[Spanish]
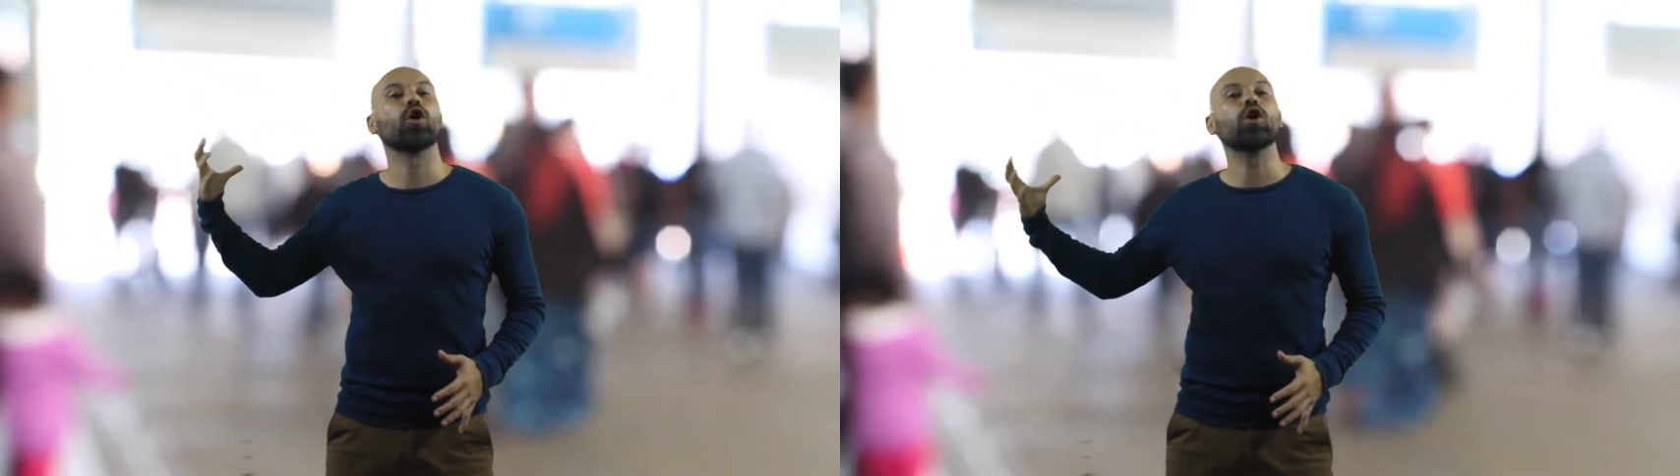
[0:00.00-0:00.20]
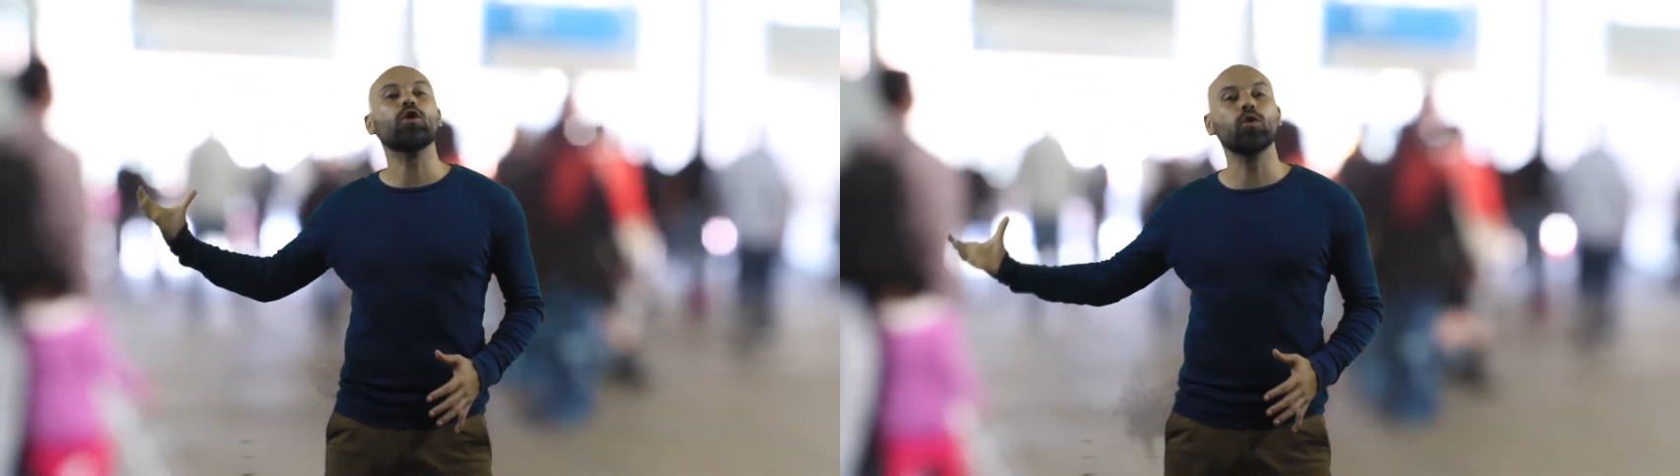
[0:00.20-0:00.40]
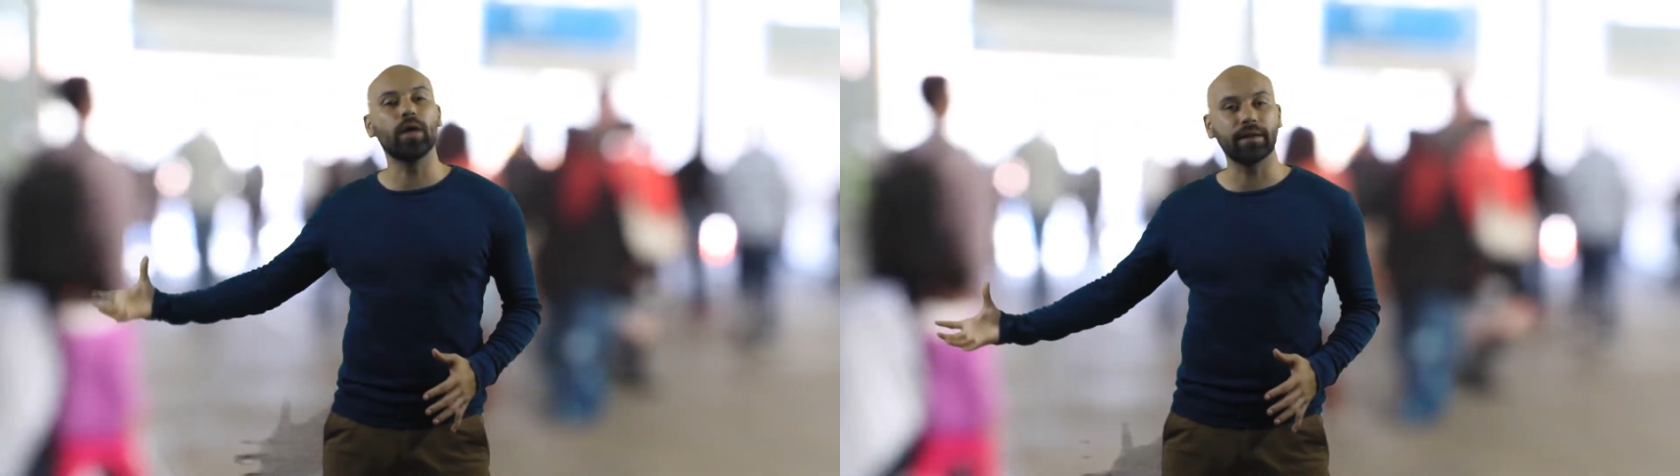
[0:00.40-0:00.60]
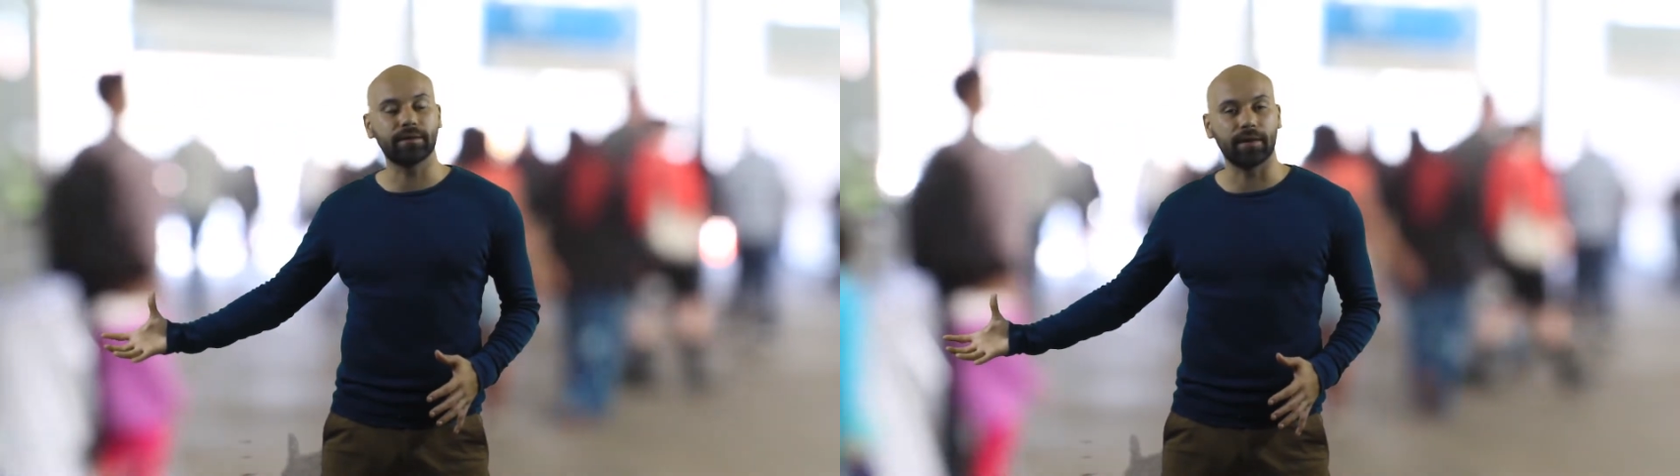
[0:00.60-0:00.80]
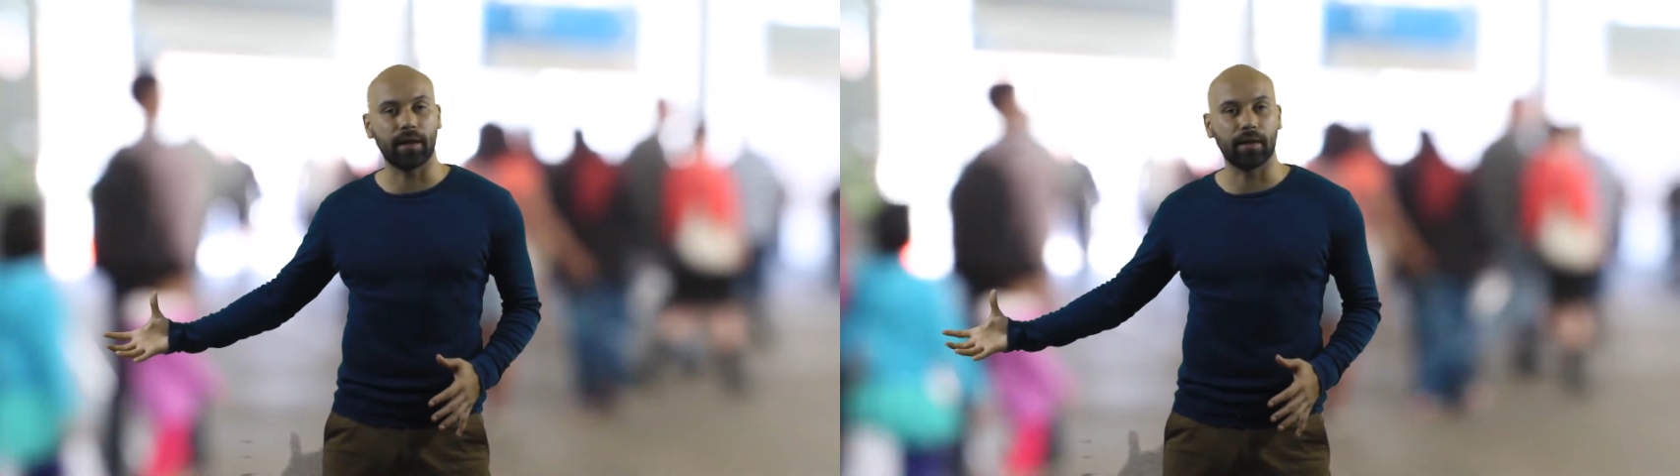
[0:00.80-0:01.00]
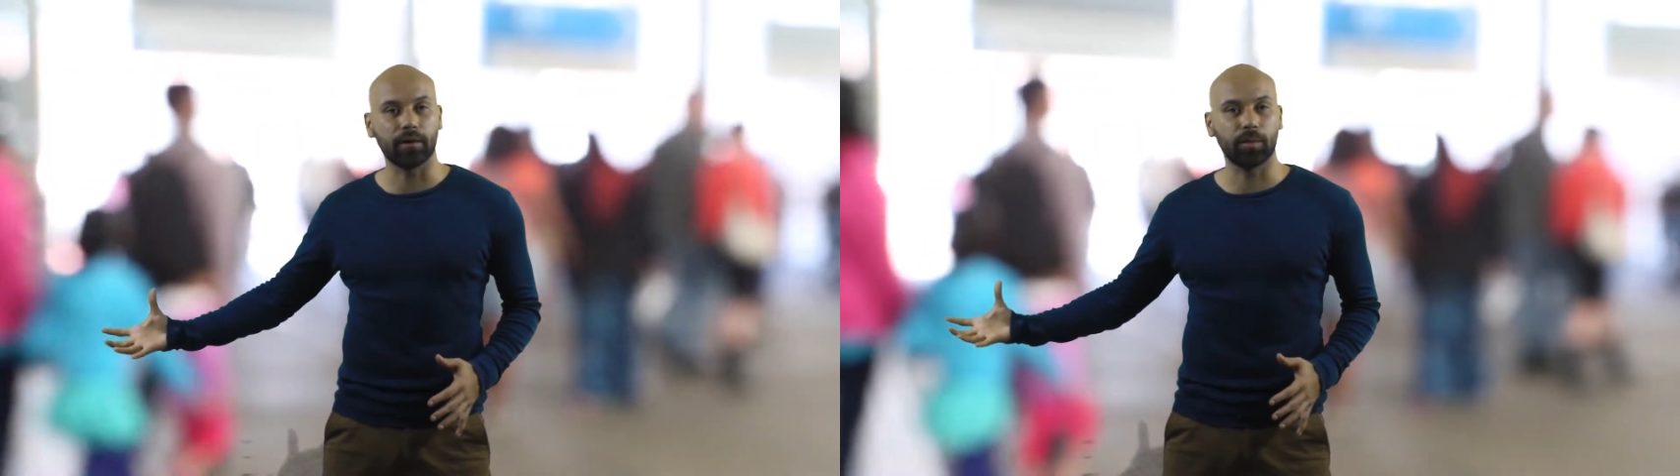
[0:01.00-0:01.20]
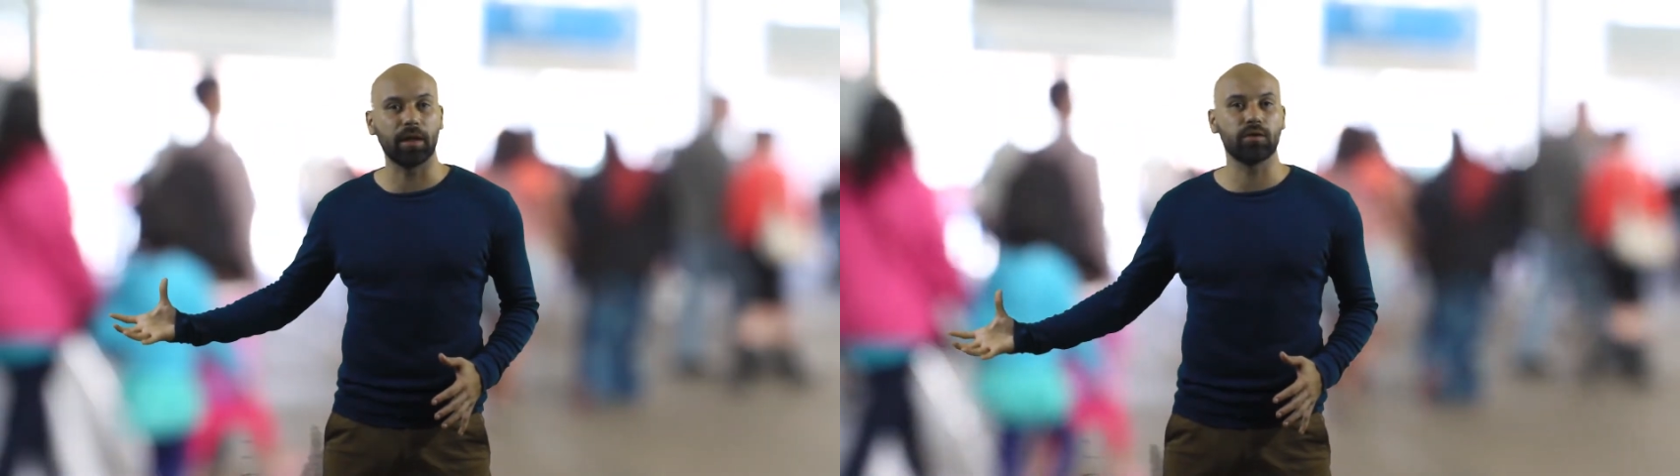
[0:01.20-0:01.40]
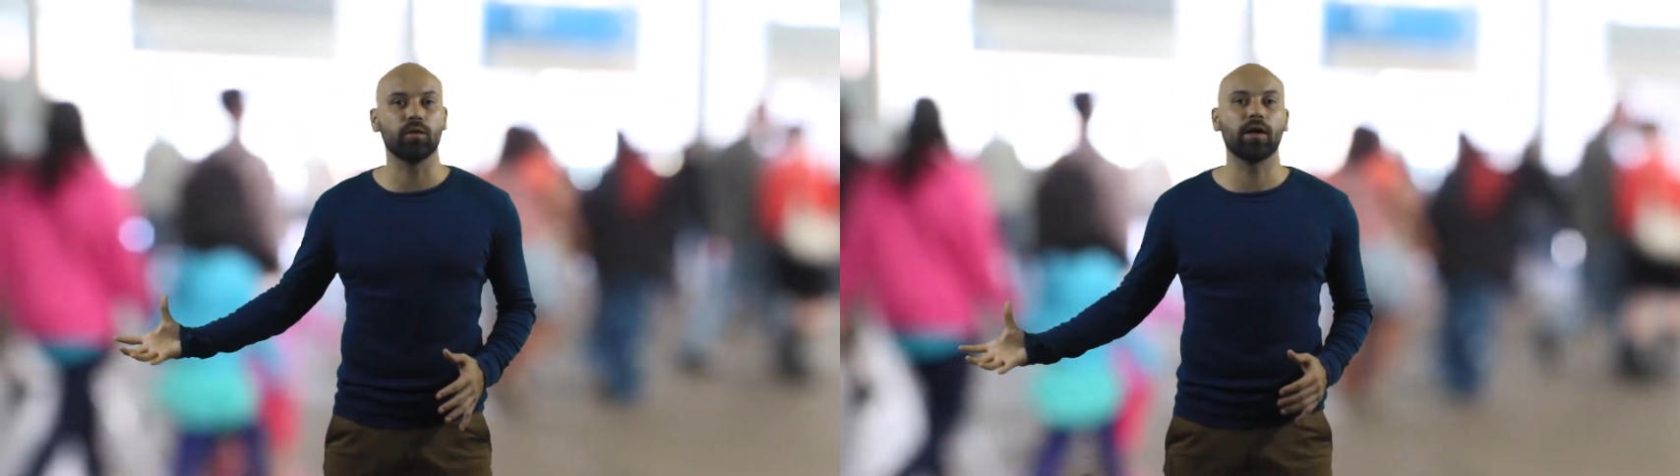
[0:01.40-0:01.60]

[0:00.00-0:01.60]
nuestra respiración